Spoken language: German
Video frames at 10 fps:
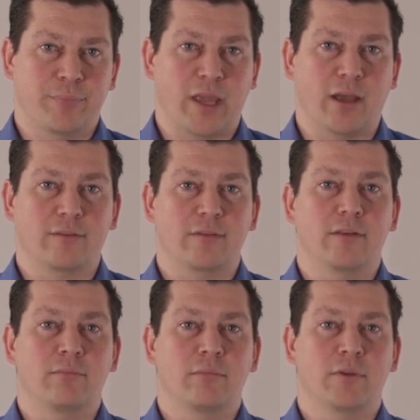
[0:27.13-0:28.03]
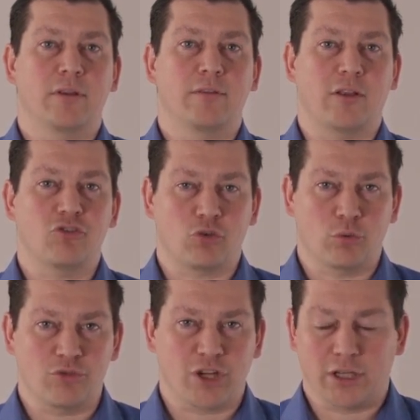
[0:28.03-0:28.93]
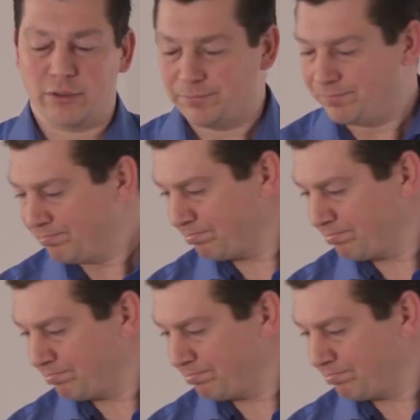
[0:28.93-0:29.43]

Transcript: Der erste ist ein Stromschaden.